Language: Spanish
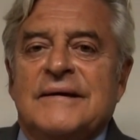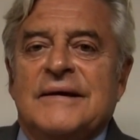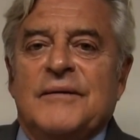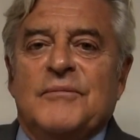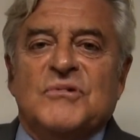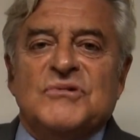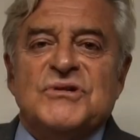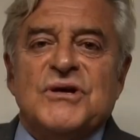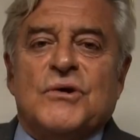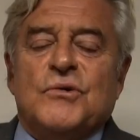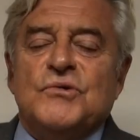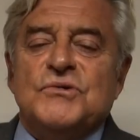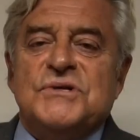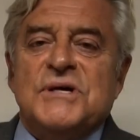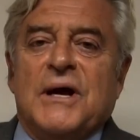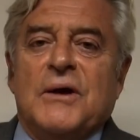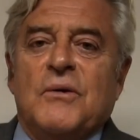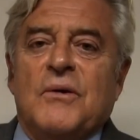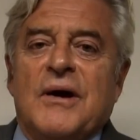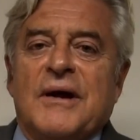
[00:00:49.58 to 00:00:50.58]
Hemos
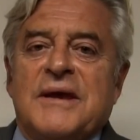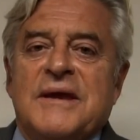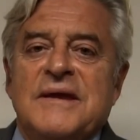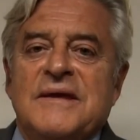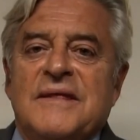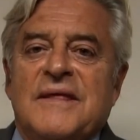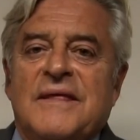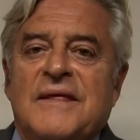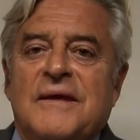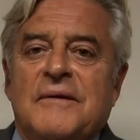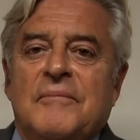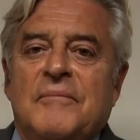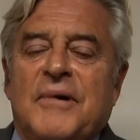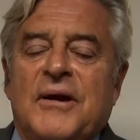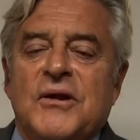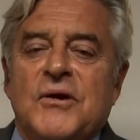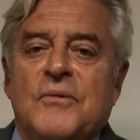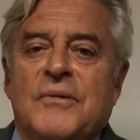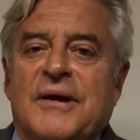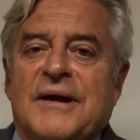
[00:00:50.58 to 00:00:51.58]
escuchado aquí desde
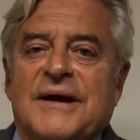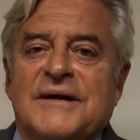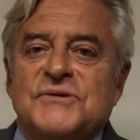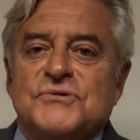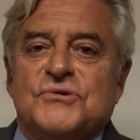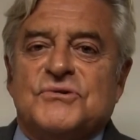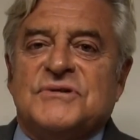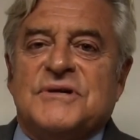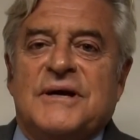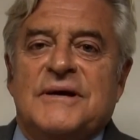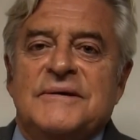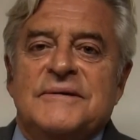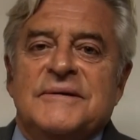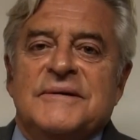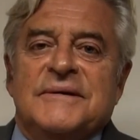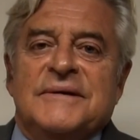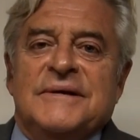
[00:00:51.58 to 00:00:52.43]
Mario Vargas Llosa